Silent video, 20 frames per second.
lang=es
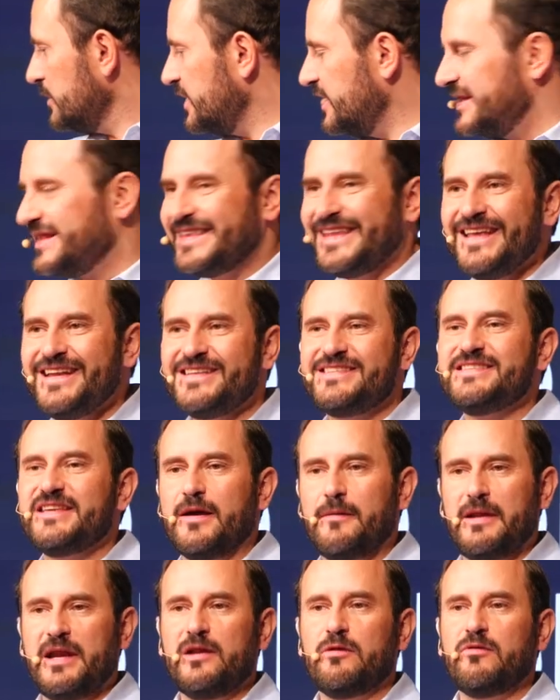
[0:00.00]
que tienes que
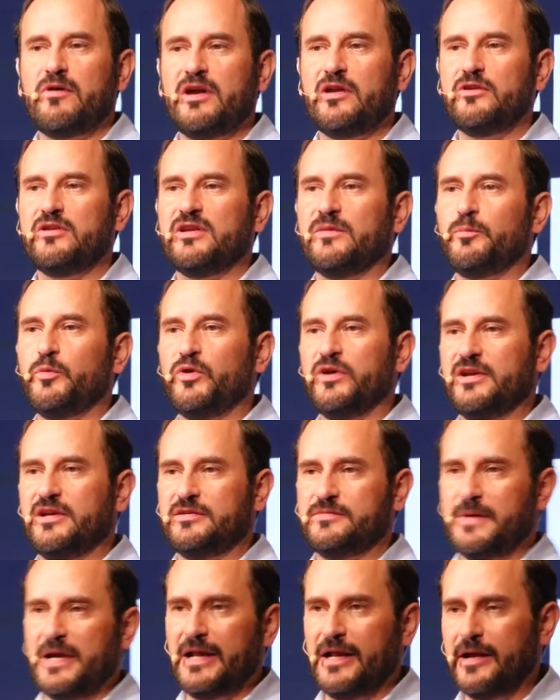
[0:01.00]
hablar en un lugar donde pudieras
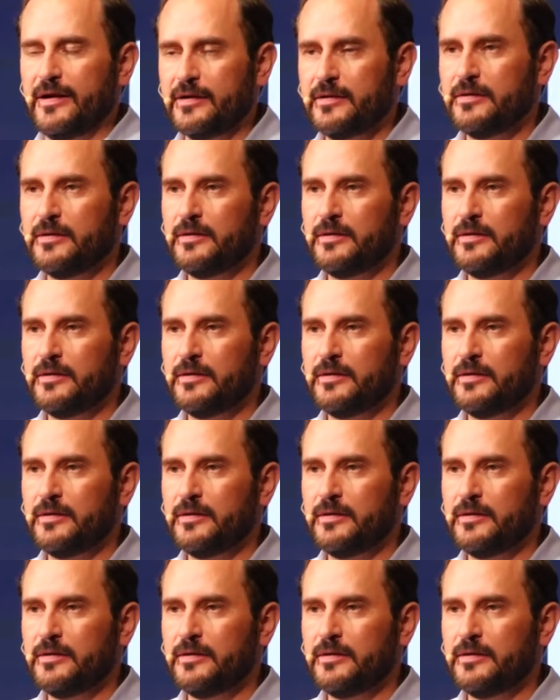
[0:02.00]
bailar.